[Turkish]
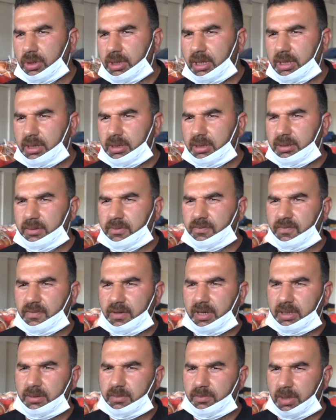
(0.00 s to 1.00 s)
dolayı
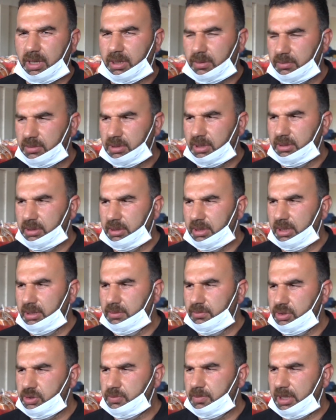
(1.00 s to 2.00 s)
fiyat bakımından
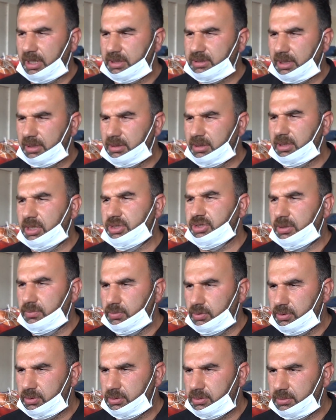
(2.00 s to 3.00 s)
diyelim hiçbir aksaklık
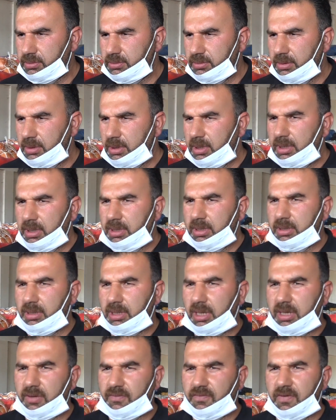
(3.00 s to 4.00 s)
yaşamıyoruz.
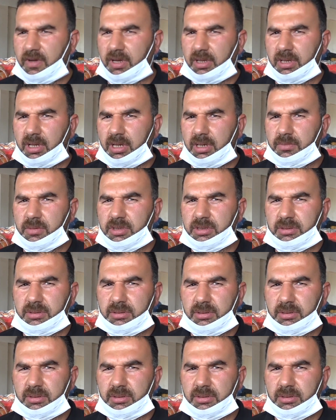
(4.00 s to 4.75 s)
Yani fiyatlarımız